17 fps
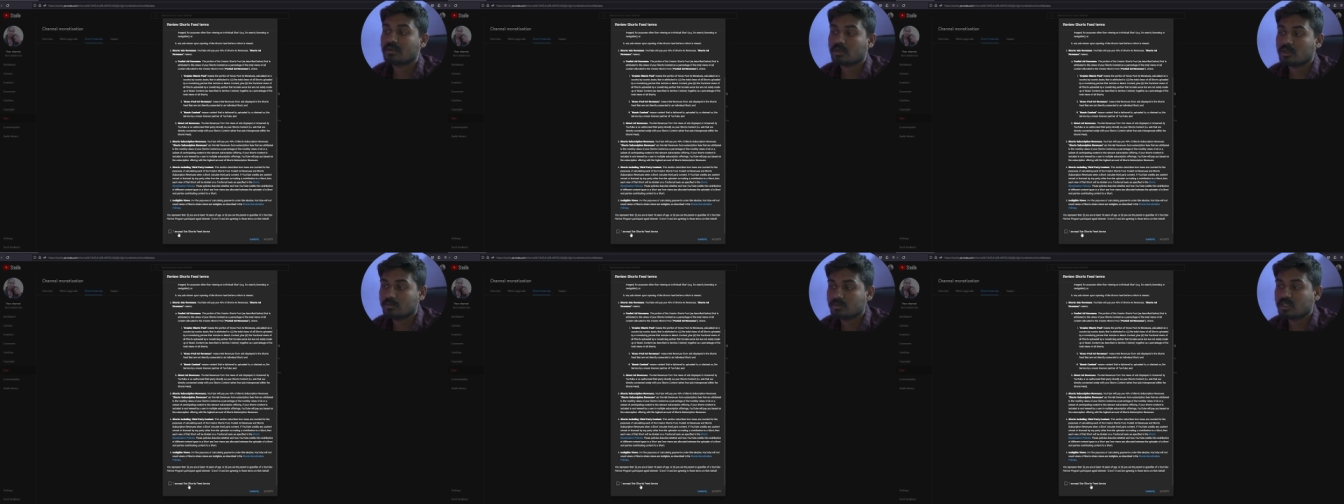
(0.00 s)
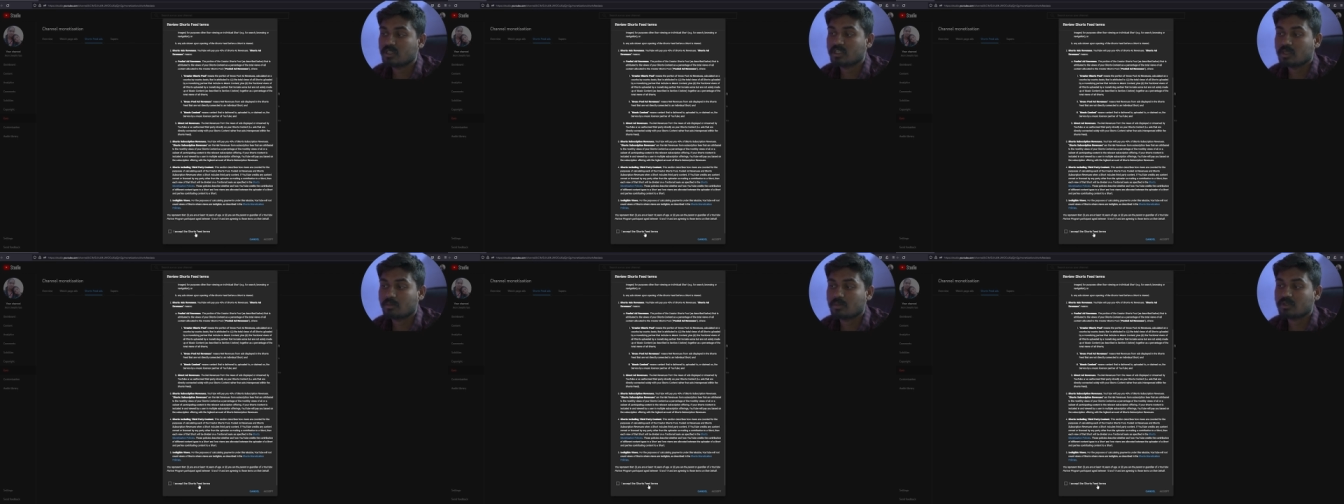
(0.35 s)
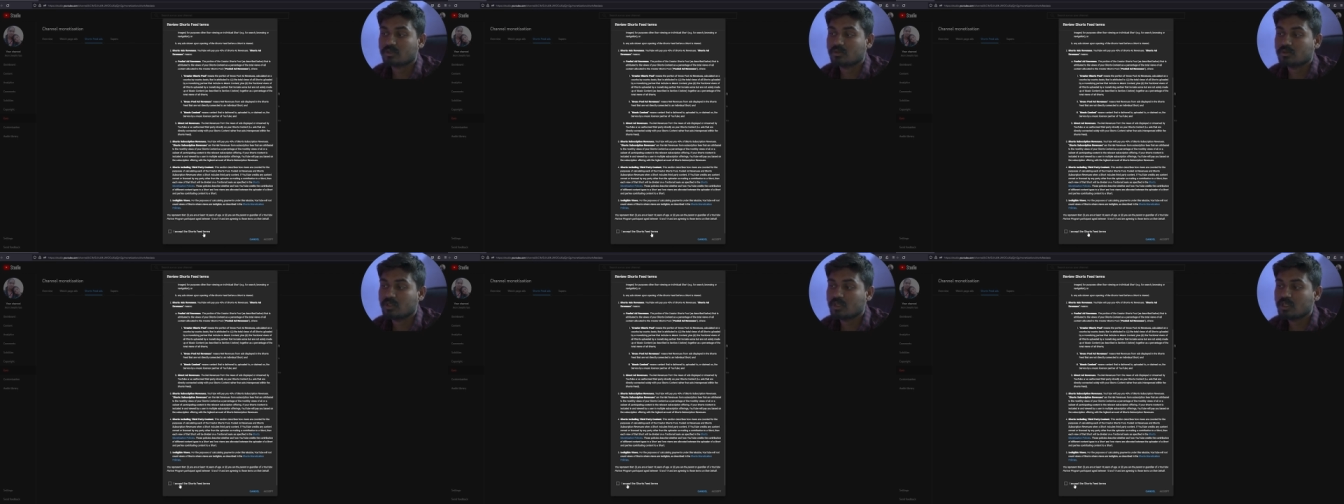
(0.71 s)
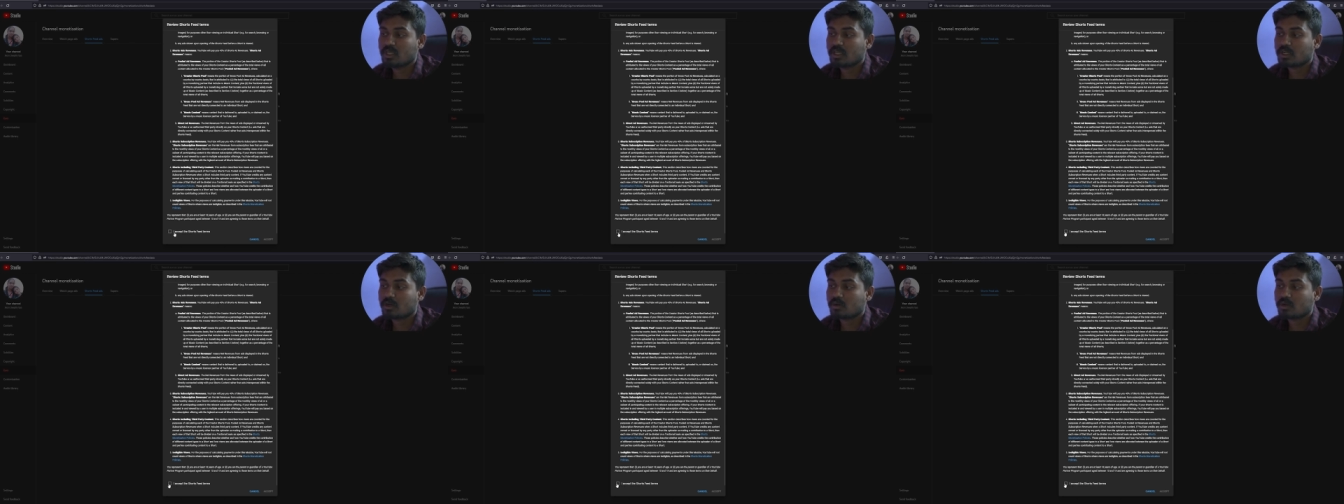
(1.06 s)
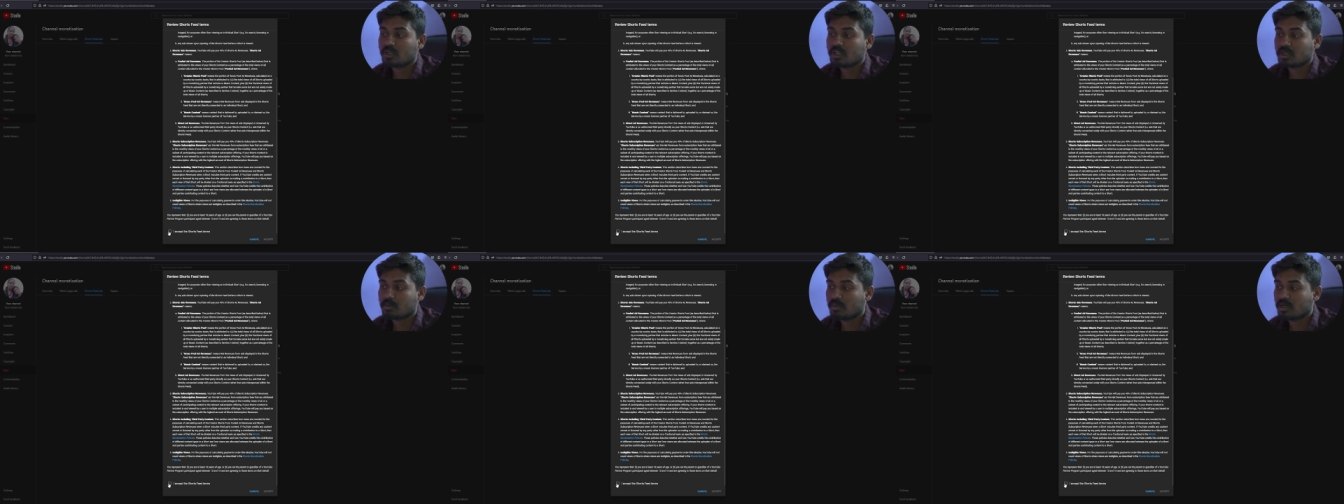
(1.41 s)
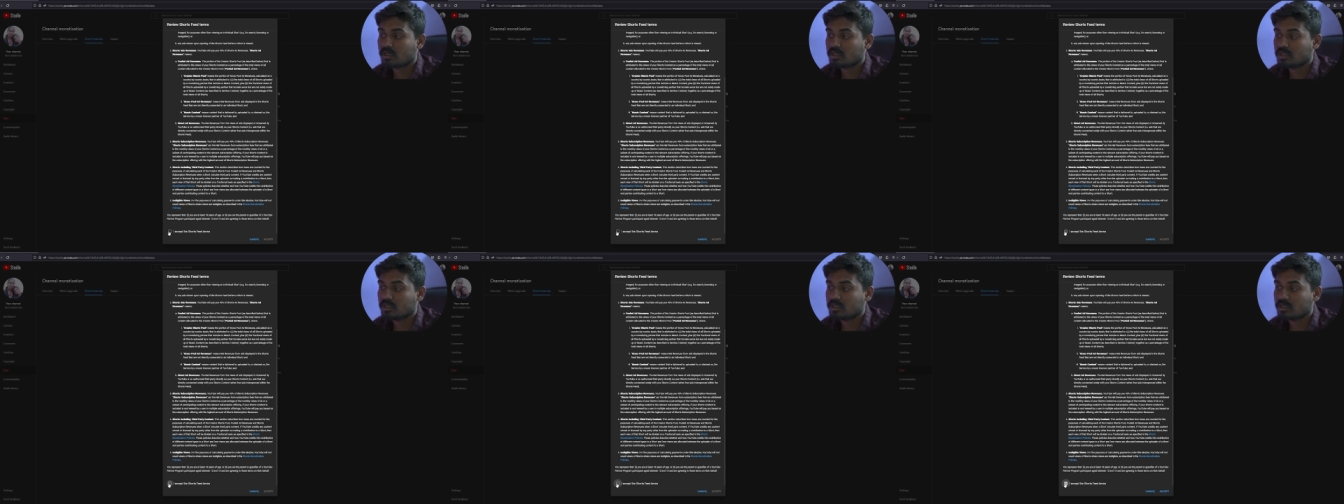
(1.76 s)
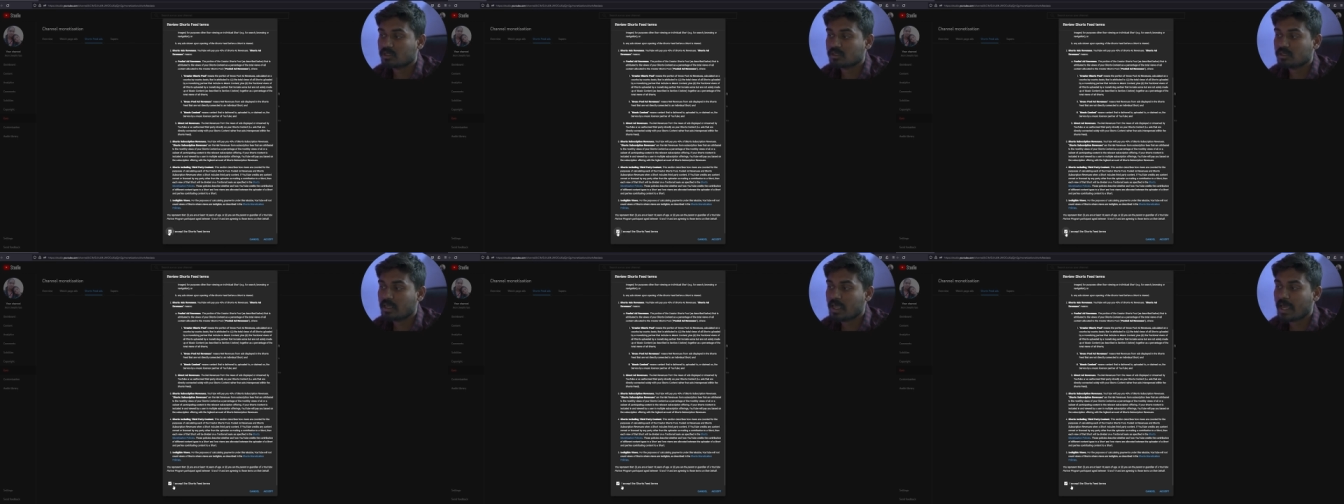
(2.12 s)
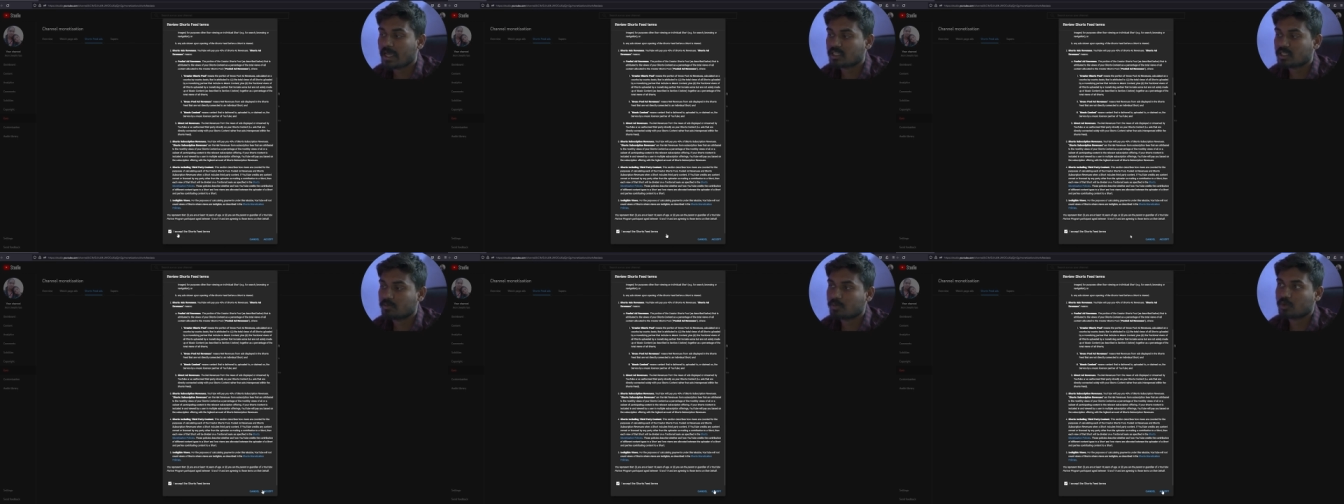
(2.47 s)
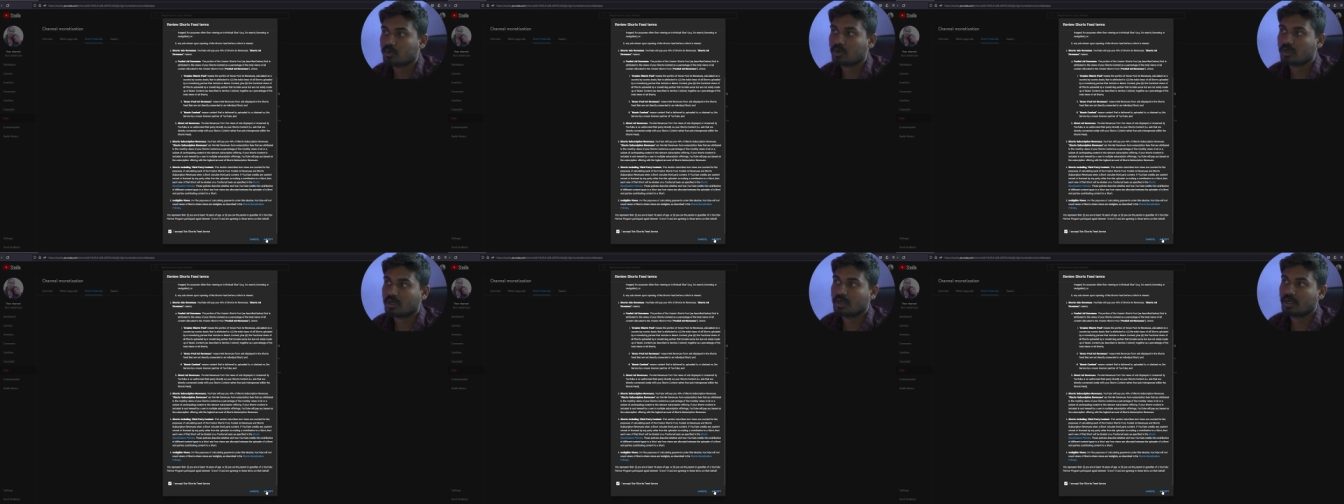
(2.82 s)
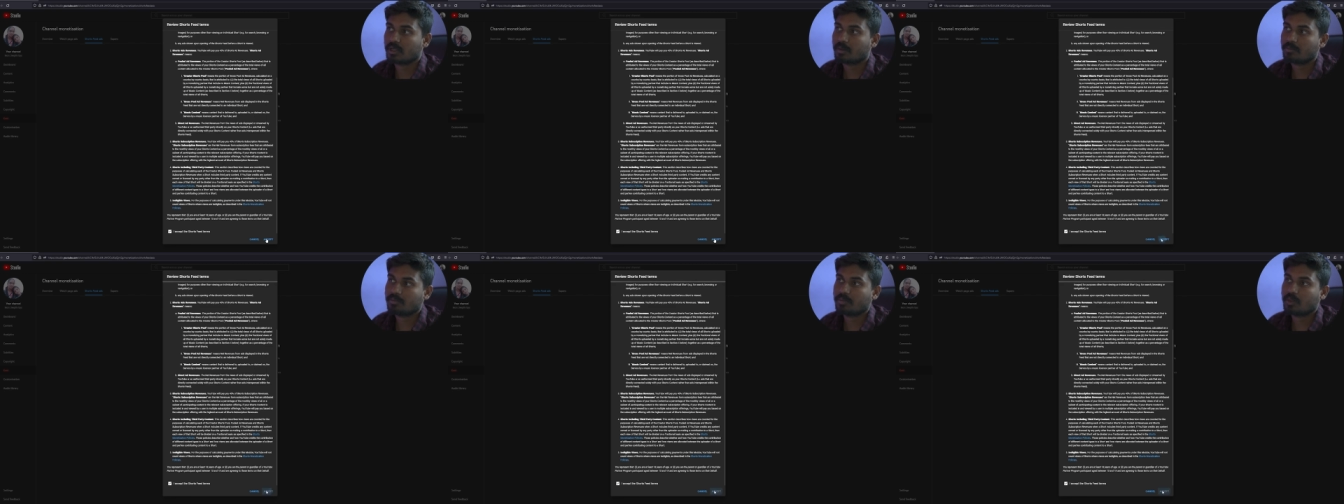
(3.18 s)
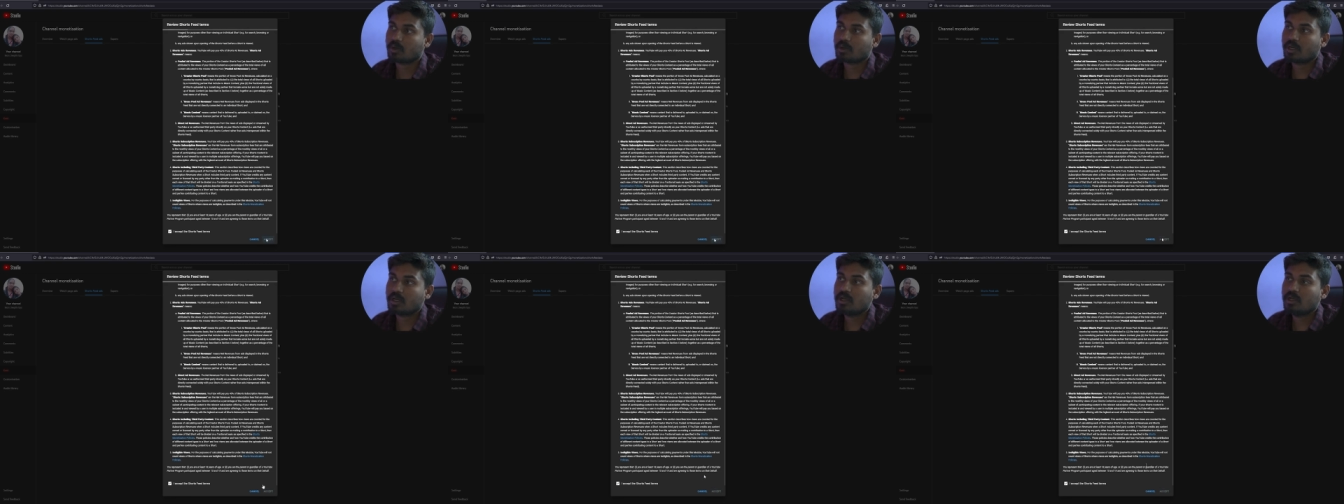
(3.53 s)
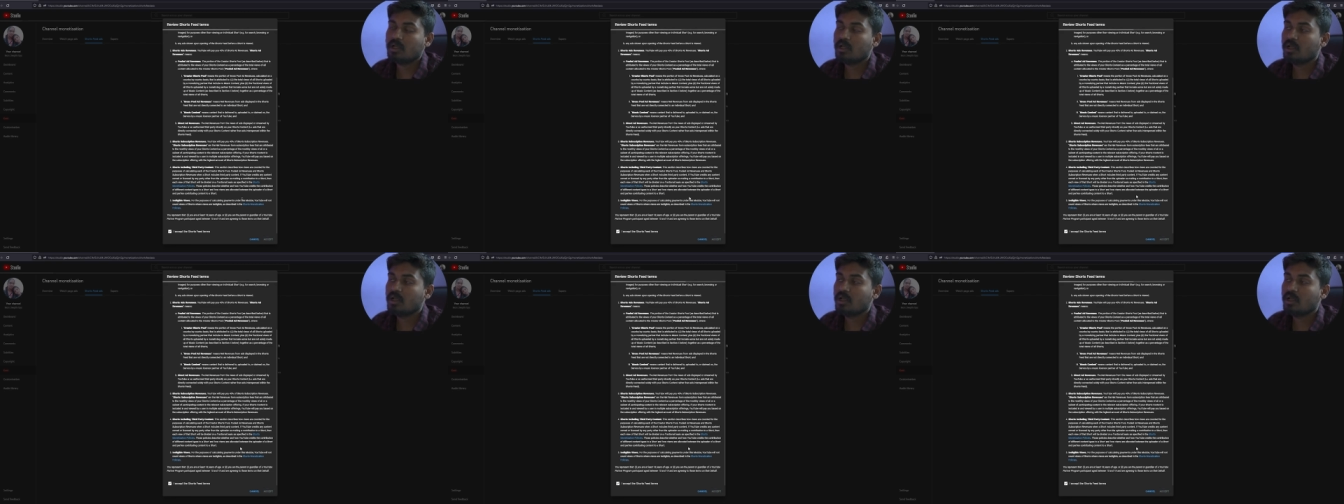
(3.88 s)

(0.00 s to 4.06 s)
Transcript: టర్మ్స్ అని చెప్పేసి ఉంది ఇక్కడ ఒక టిక్ మార్క్ ఇచ్చేసి యాక్సెప్ట్ కొట్టాలి కొట్టండి ఓకేనా